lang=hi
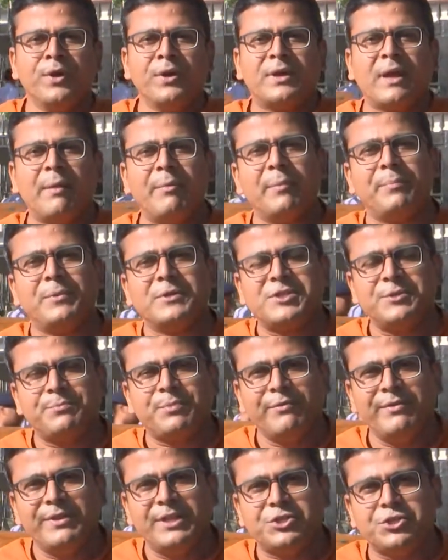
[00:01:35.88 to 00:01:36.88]
कैमरा पर्सन
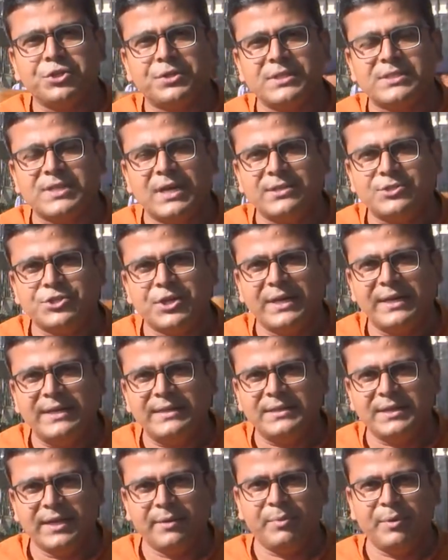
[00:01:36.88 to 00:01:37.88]
प्रवीण दीक्षित के साथ
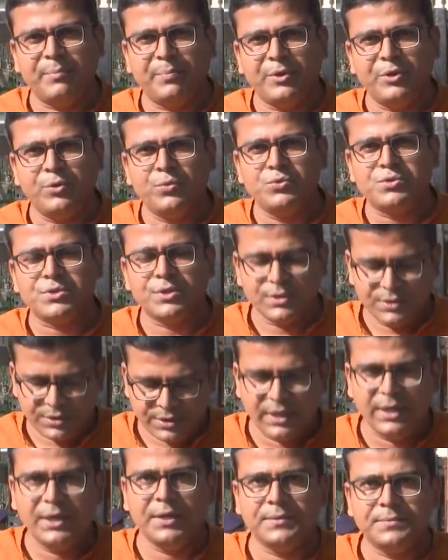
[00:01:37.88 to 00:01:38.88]
जैनेन्द्र एबीपी न्यूज़
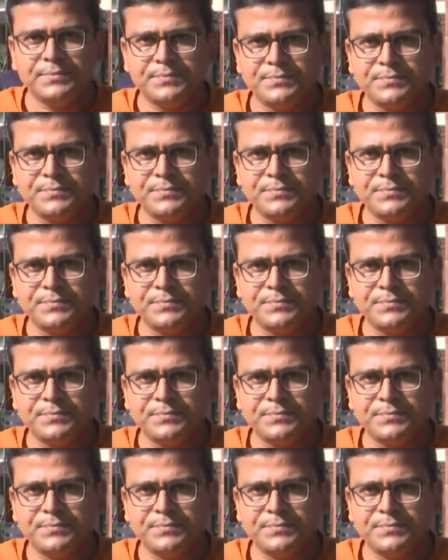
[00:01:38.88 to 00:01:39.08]
दिल्ली